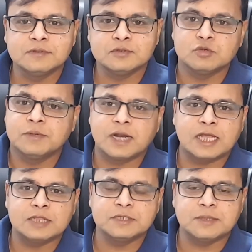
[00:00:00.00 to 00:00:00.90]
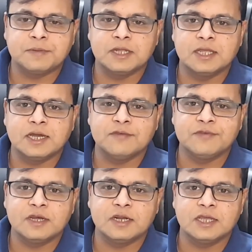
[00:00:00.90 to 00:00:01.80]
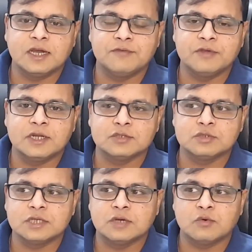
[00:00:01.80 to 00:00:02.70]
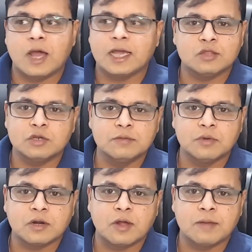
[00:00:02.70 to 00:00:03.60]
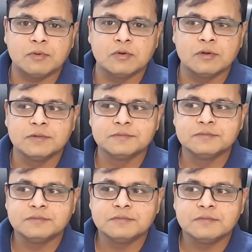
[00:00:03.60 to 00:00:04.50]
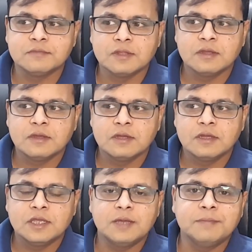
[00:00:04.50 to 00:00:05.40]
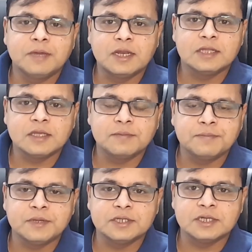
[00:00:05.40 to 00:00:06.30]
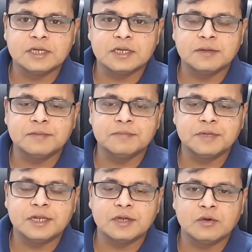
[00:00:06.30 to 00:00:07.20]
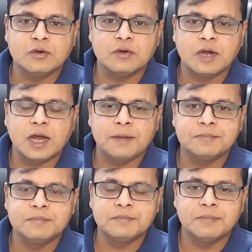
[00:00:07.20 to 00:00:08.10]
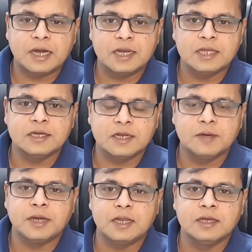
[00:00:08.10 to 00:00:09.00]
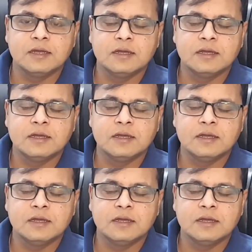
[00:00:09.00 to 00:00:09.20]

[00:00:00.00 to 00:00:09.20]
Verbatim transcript: सुबह रात में सपना देखा फिगर देखा फिगर सोचा और वो आके तो नहीं बोल रहा हूँ आप लोगों को ये मेहनत के पीछे मेरे को आप माने या ना माने